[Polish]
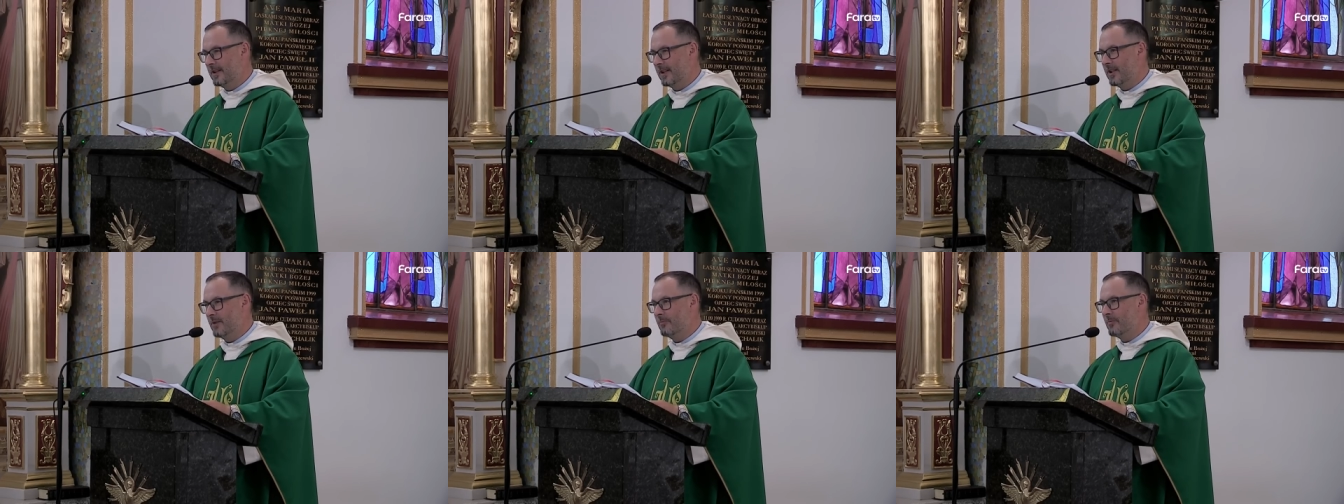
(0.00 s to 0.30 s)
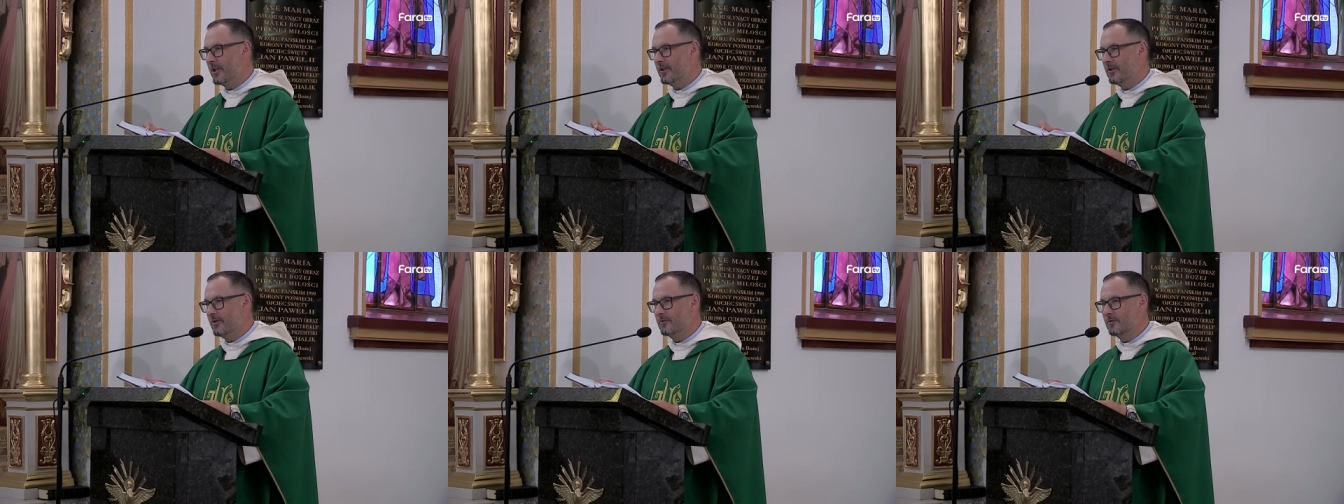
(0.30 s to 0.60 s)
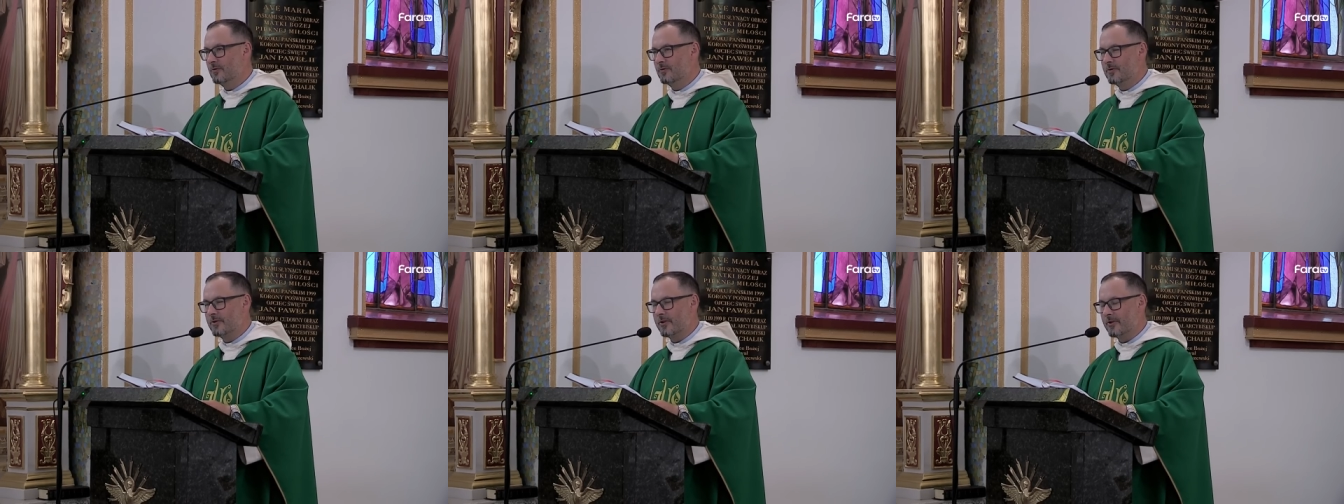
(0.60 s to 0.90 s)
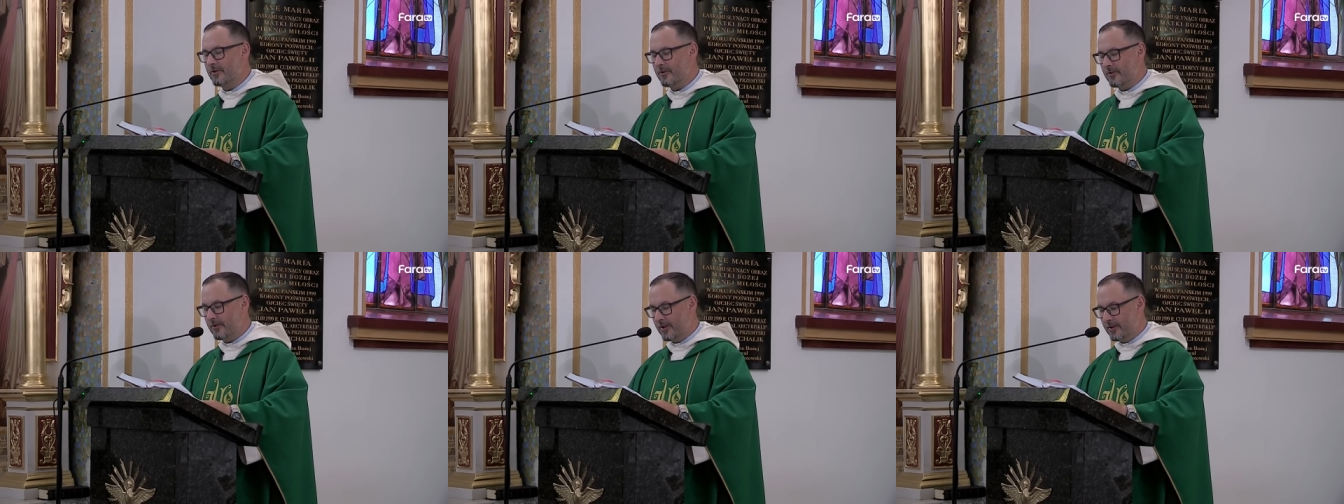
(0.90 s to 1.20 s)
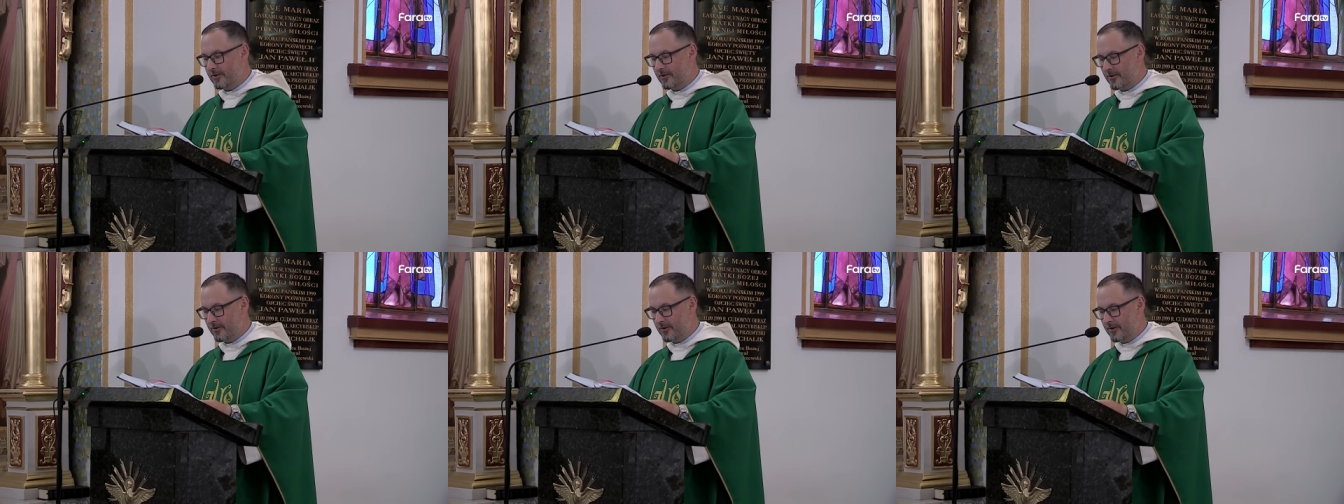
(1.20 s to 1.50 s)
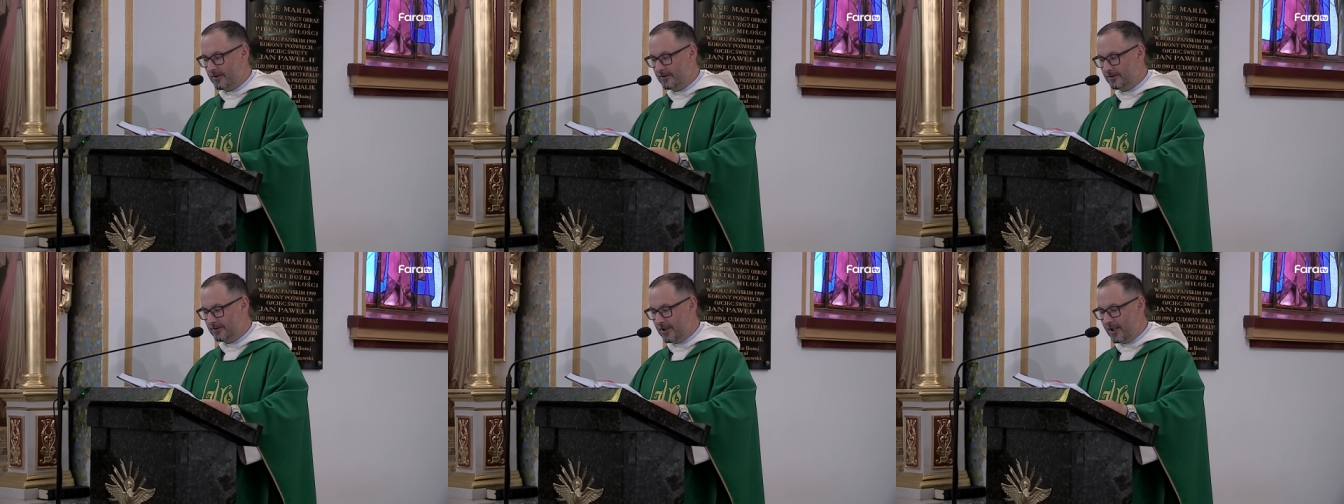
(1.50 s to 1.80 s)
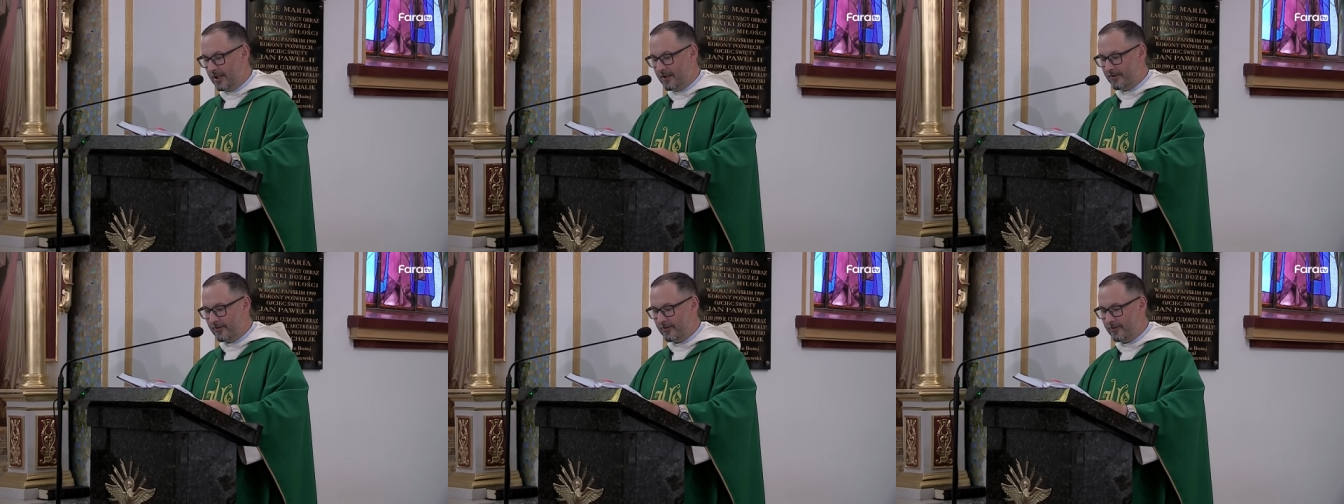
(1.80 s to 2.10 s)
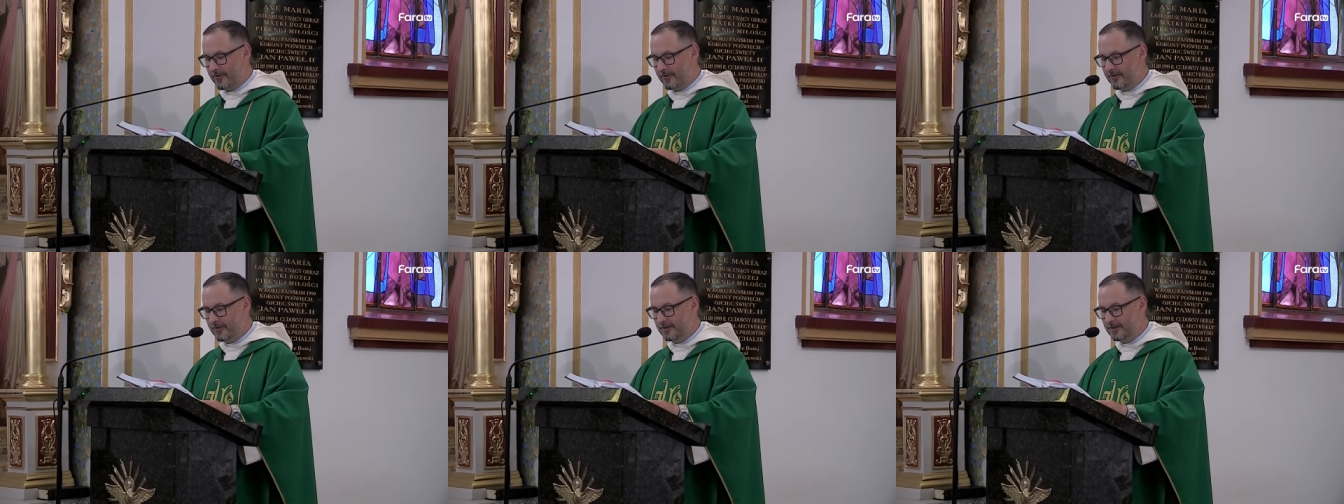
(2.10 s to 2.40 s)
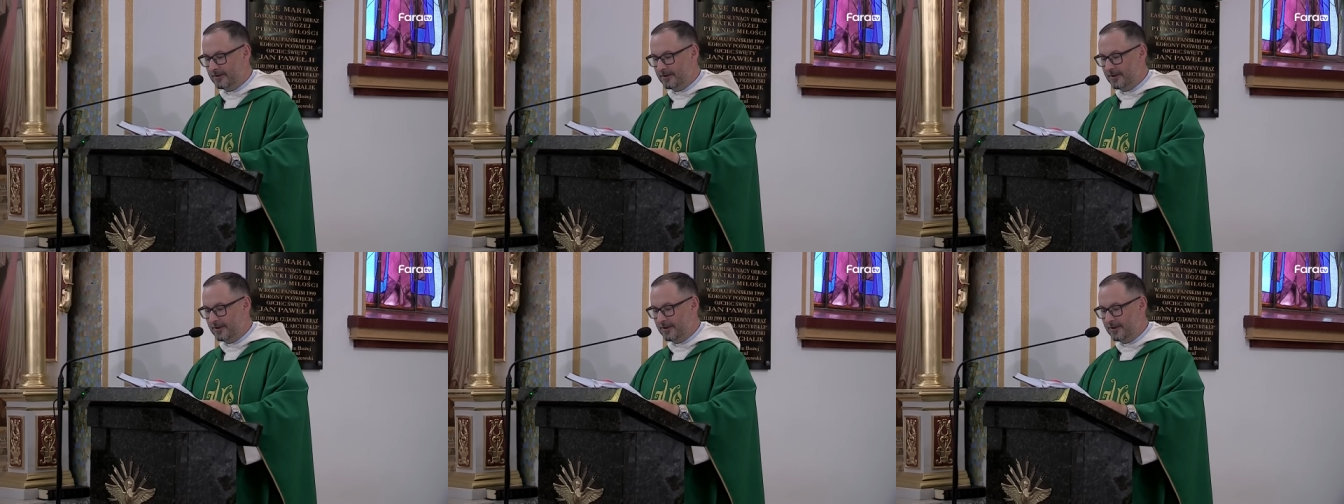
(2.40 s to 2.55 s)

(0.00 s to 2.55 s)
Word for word: ale mają uczyć też nas